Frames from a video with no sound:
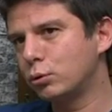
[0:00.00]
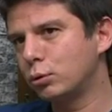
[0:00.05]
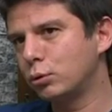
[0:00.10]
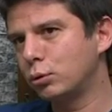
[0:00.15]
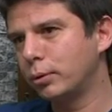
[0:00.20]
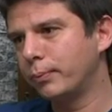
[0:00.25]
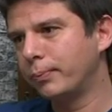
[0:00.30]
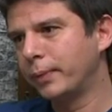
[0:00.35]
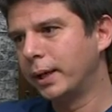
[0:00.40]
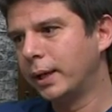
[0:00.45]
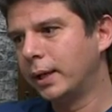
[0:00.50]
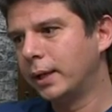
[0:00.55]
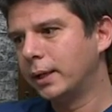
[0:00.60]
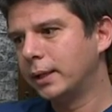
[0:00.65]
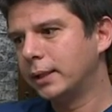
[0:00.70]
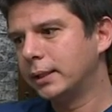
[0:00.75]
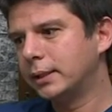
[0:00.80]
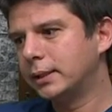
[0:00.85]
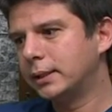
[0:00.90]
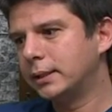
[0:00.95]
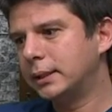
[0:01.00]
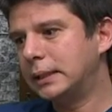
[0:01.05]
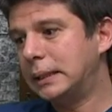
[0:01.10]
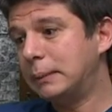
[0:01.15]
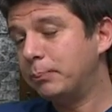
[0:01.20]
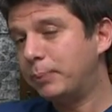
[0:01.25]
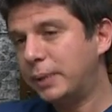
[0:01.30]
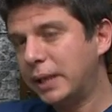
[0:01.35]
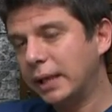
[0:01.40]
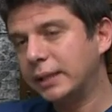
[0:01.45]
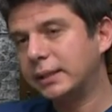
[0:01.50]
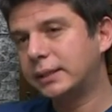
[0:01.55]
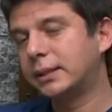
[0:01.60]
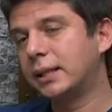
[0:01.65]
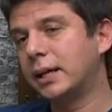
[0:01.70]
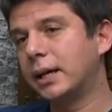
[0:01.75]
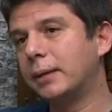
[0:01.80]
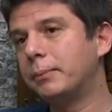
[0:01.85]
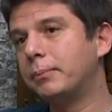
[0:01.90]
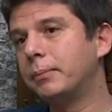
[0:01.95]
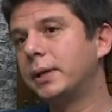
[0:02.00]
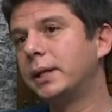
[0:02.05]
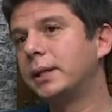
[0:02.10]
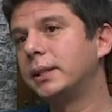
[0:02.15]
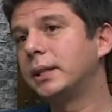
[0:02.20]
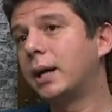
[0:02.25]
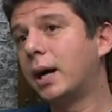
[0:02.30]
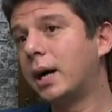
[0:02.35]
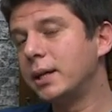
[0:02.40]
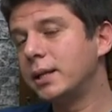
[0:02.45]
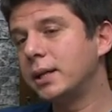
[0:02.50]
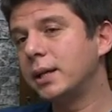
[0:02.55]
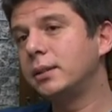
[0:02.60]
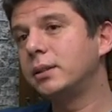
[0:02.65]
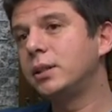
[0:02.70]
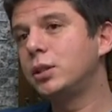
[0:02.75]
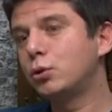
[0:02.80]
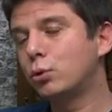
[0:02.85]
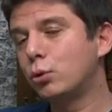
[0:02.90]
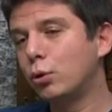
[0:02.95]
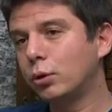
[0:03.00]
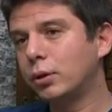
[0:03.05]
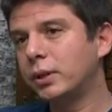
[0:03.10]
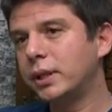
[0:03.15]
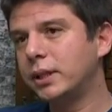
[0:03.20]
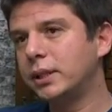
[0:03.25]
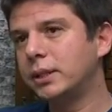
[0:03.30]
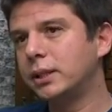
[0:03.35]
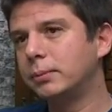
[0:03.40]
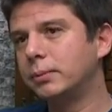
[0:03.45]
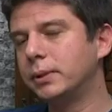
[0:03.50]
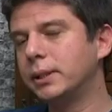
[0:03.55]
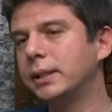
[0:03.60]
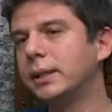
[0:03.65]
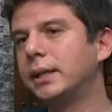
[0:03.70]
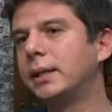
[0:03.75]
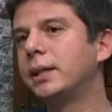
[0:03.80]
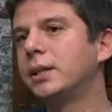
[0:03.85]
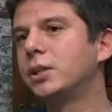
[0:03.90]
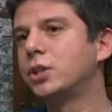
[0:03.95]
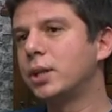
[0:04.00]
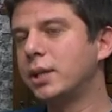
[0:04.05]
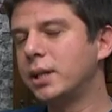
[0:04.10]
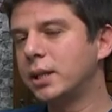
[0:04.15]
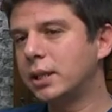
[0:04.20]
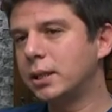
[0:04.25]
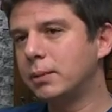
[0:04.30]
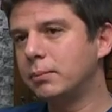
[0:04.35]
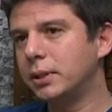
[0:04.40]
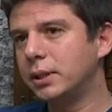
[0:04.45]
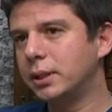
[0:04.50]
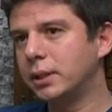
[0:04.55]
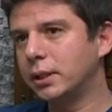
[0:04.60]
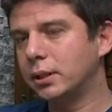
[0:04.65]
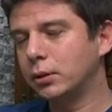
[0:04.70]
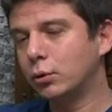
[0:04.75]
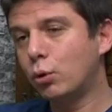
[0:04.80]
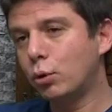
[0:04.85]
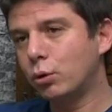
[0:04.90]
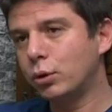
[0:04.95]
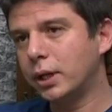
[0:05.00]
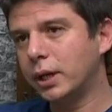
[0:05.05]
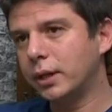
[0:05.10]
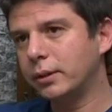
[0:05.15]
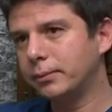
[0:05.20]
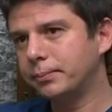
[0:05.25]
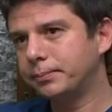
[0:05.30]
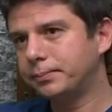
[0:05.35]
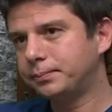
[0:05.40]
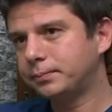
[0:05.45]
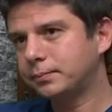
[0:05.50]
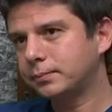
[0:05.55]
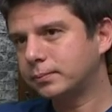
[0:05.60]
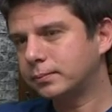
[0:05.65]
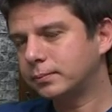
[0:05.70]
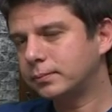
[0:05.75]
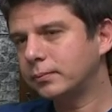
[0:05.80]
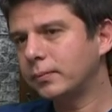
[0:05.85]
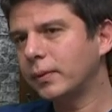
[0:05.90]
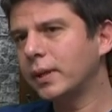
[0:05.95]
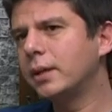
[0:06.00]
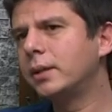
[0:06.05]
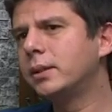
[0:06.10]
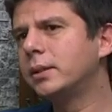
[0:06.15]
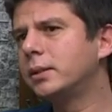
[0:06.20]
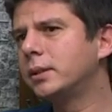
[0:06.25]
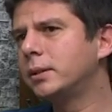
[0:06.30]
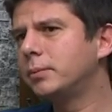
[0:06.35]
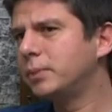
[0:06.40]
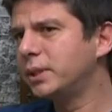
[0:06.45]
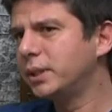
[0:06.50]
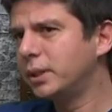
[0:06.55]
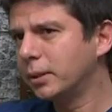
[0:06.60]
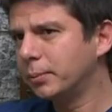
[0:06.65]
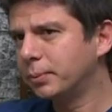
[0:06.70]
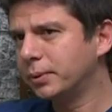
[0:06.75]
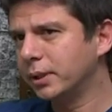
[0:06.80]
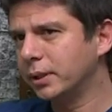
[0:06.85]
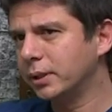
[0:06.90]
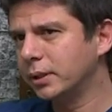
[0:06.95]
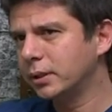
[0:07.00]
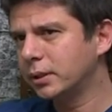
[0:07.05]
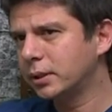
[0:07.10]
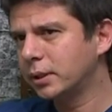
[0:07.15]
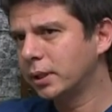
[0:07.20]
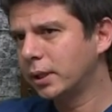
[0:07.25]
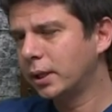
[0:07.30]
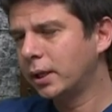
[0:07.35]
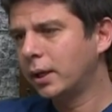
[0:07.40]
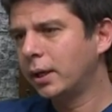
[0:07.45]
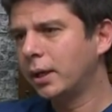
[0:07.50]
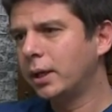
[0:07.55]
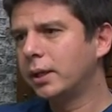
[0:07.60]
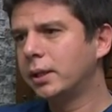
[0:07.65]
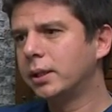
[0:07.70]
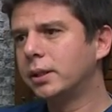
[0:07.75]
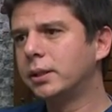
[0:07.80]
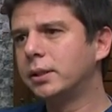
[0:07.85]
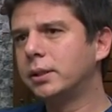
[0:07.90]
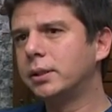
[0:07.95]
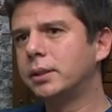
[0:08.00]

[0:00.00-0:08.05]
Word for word: Çünkü implant da aynen diş kökleri gibi çene kemiğini koruyan bir yapıdadır. Hı ee,